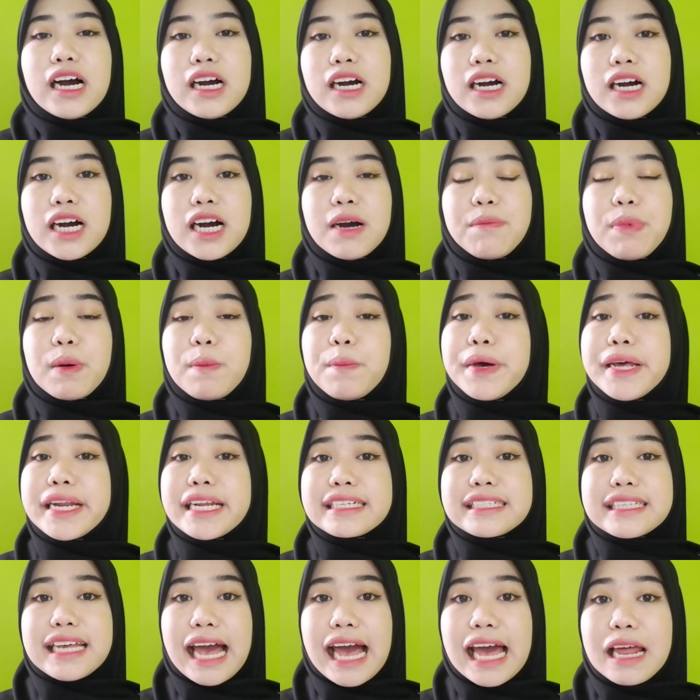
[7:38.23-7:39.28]
e,
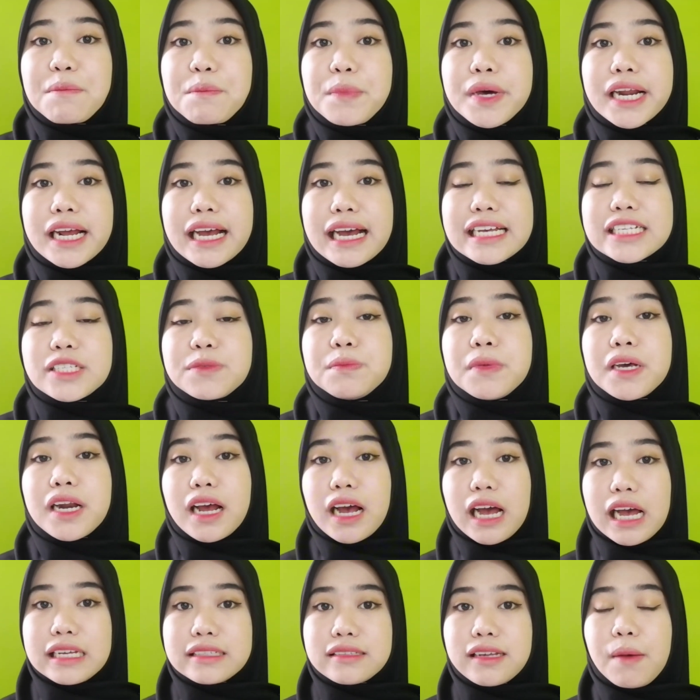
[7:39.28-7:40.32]
pemeriksaan
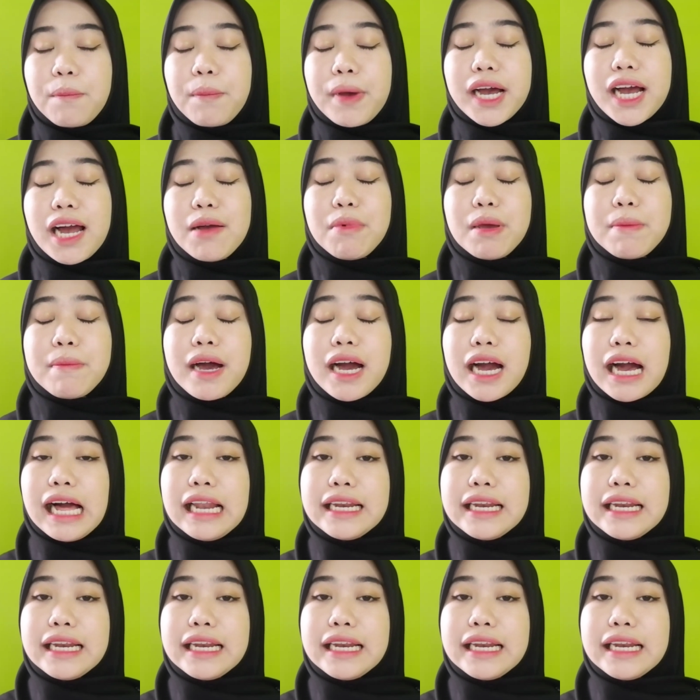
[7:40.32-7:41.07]
berkas-berkas apakah memang